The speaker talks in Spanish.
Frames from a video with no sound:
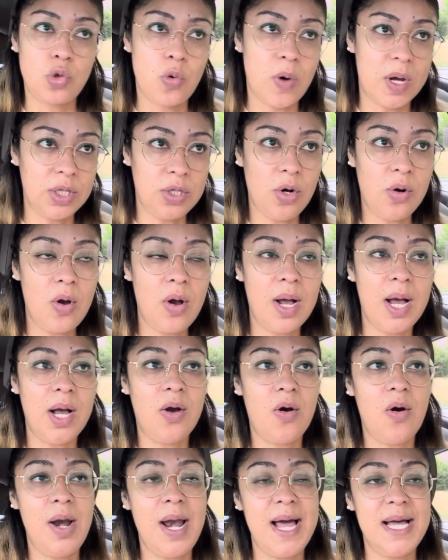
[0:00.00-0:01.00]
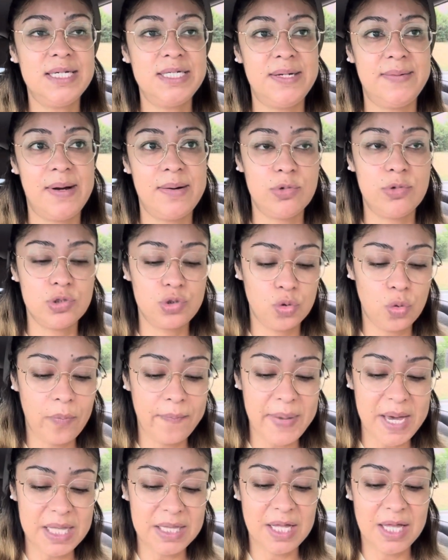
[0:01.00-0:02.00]
4 Coca-Colas, llevamos un
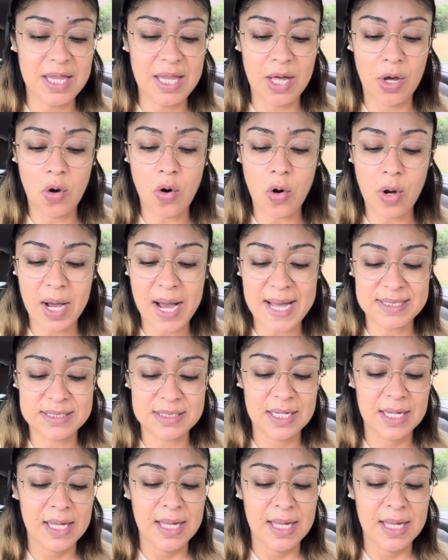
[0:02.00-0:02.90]
20 de Cocas,